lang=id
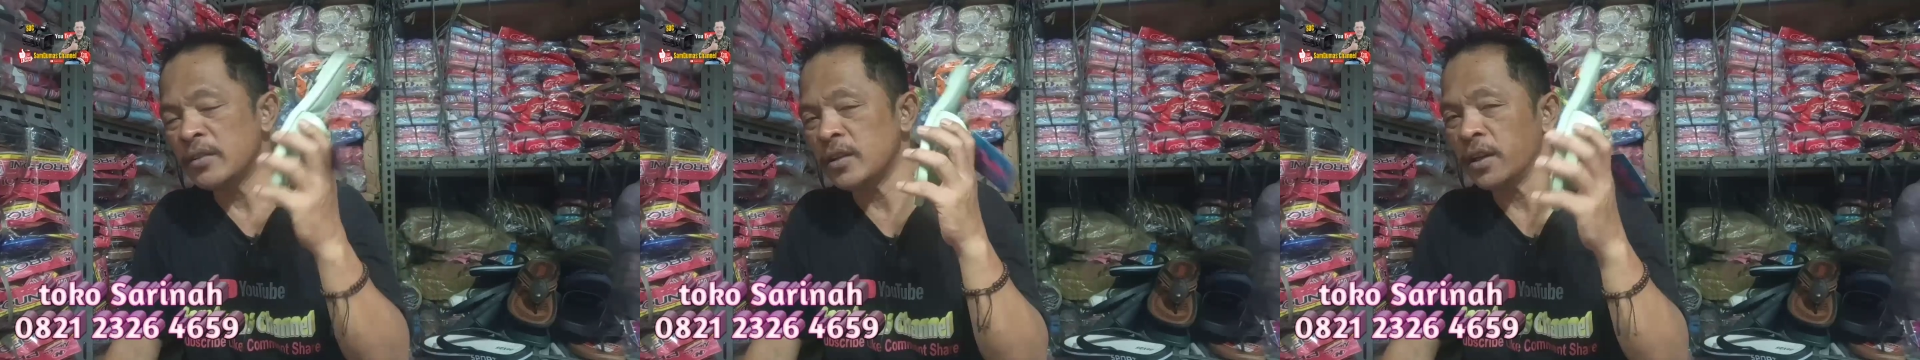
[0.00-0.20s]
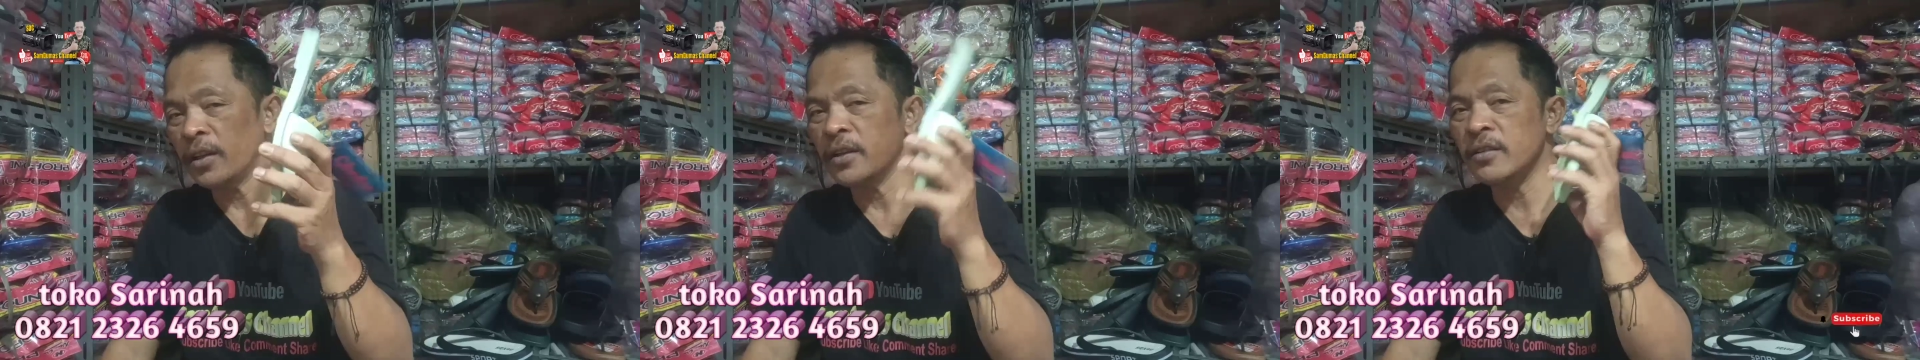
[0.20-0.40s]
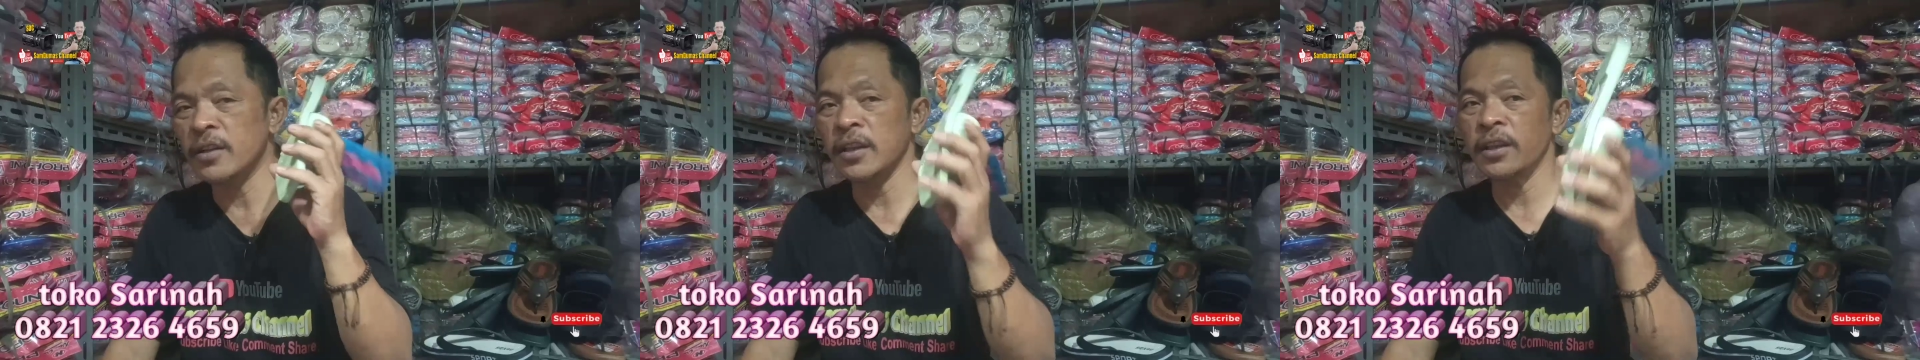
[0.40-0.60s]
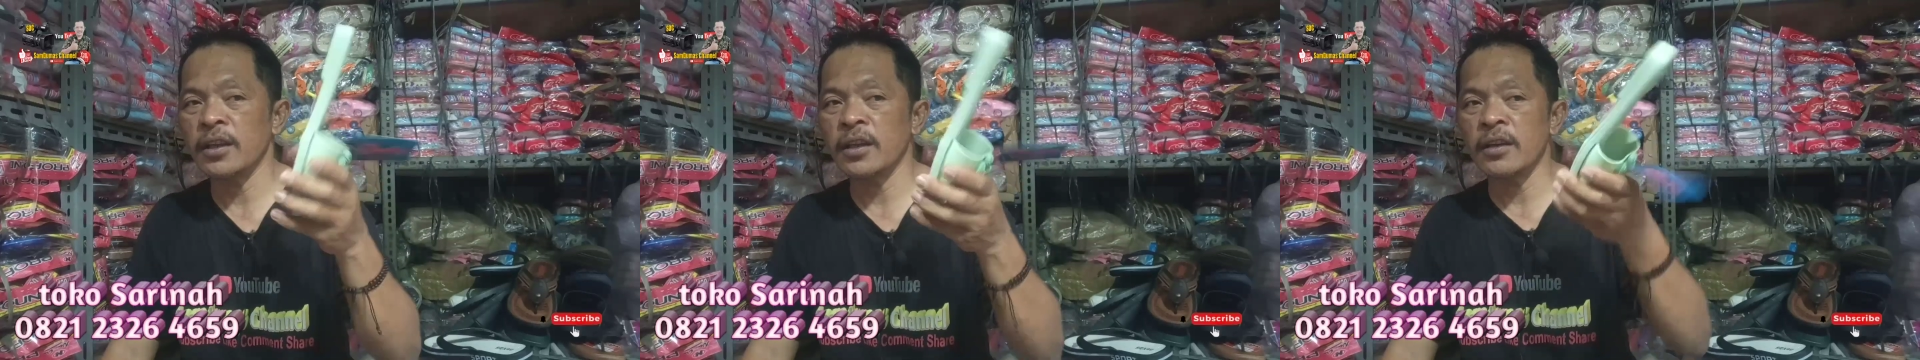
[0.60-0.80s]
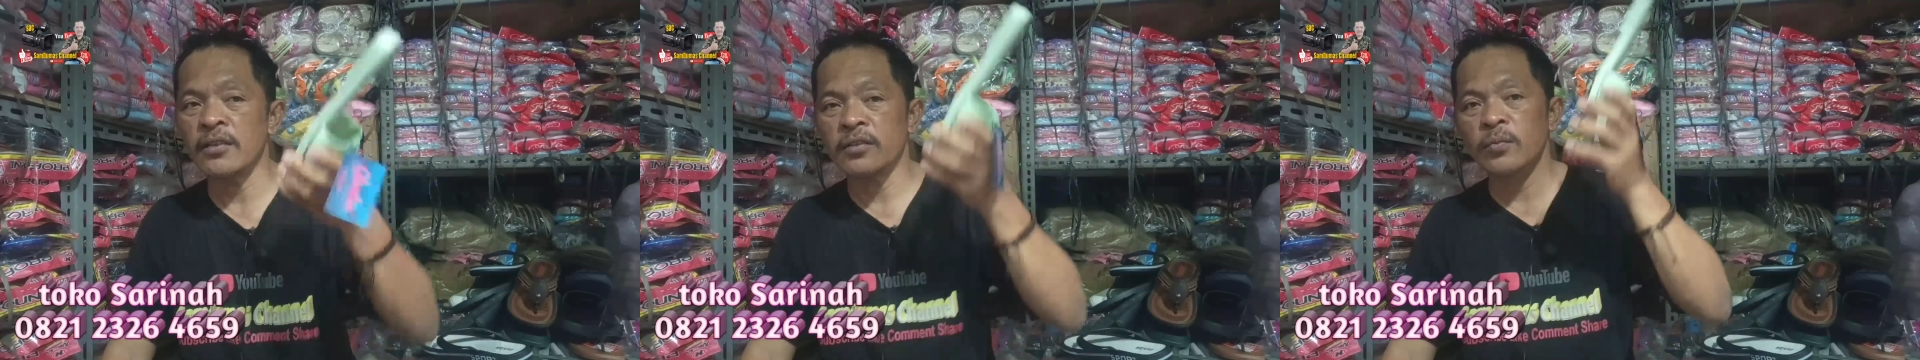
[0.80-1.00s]

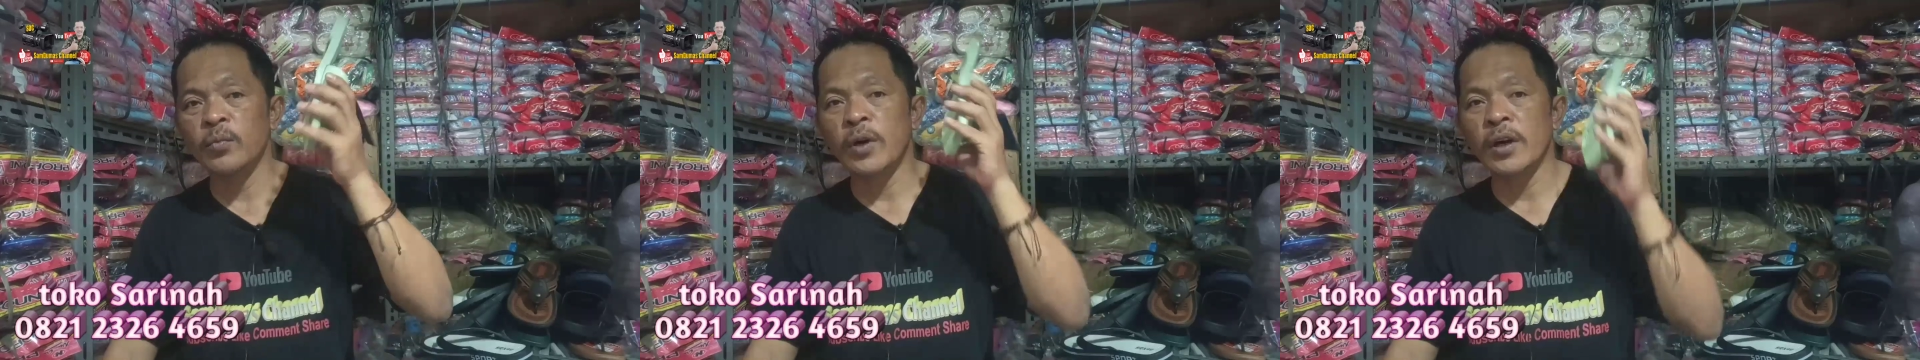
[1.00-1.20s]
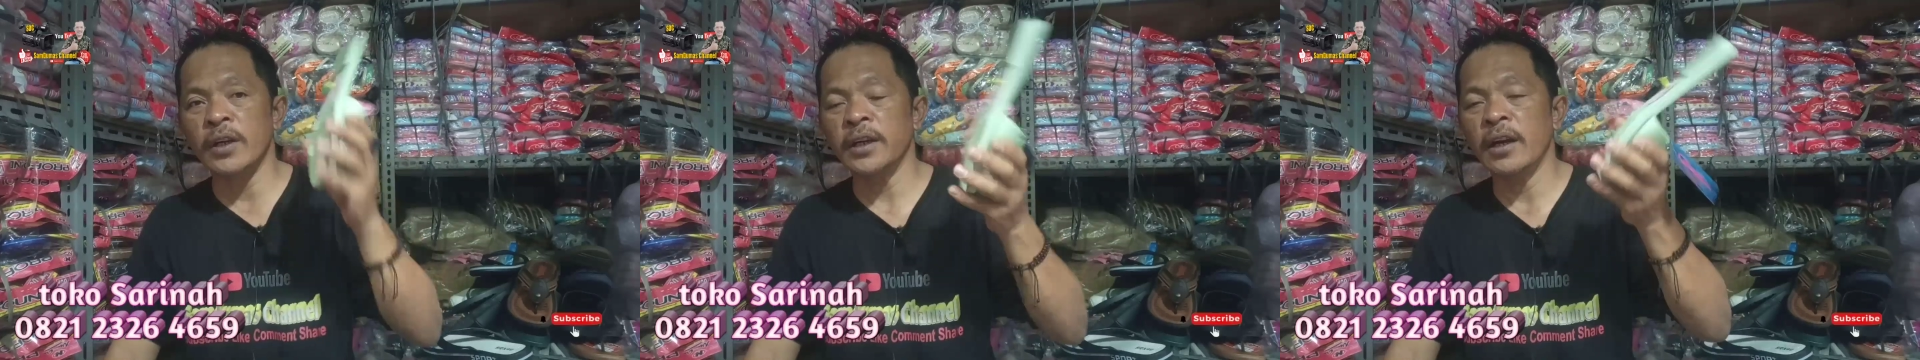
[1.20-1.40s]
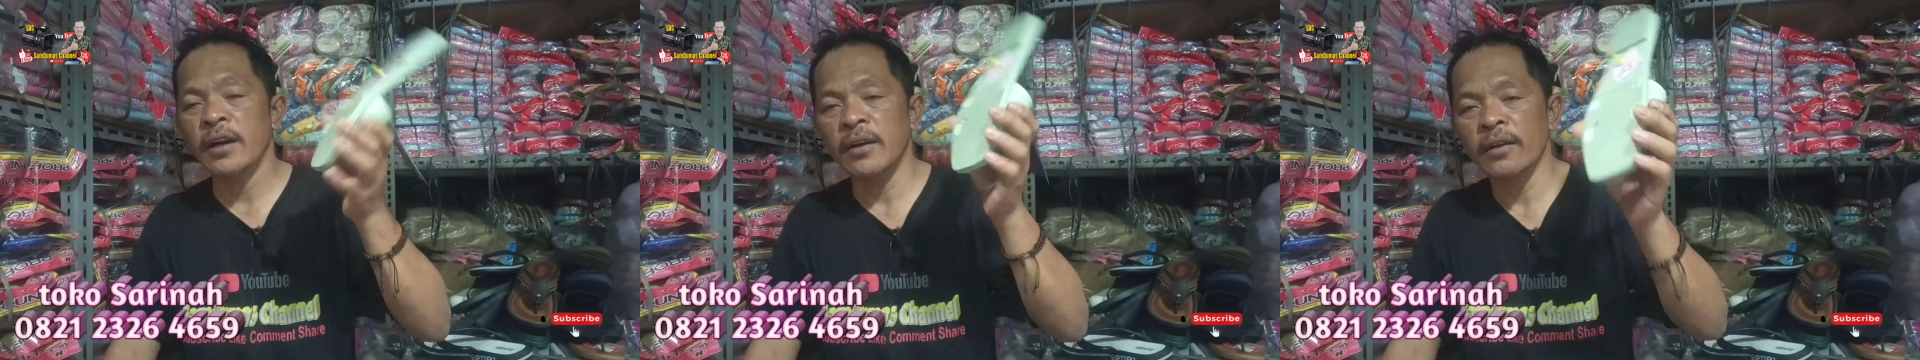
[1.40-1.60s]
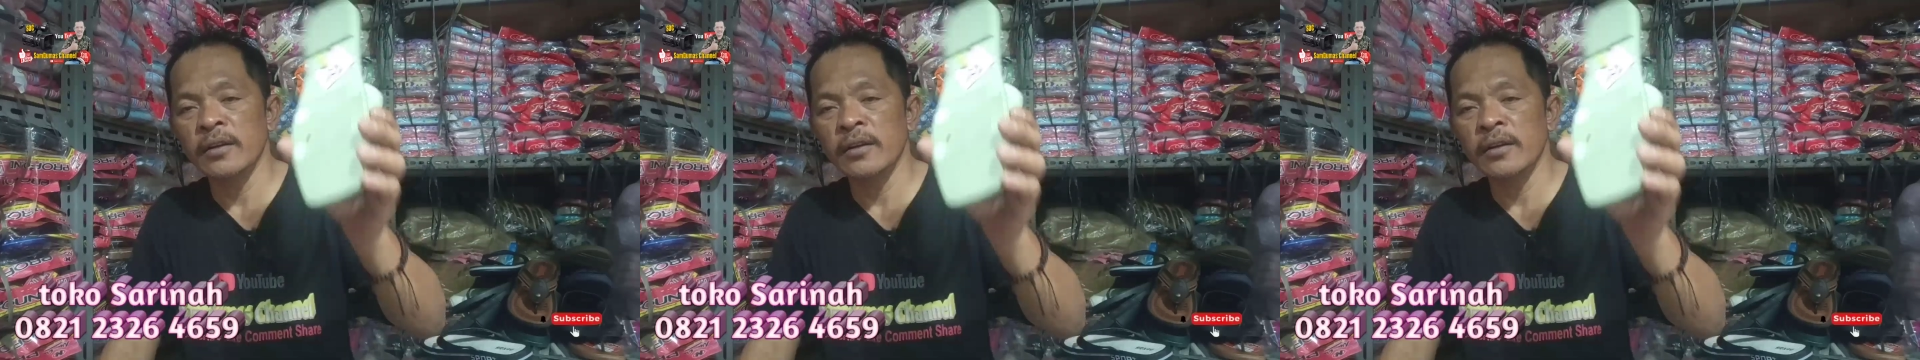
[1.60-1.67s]
setting-settingan semua real.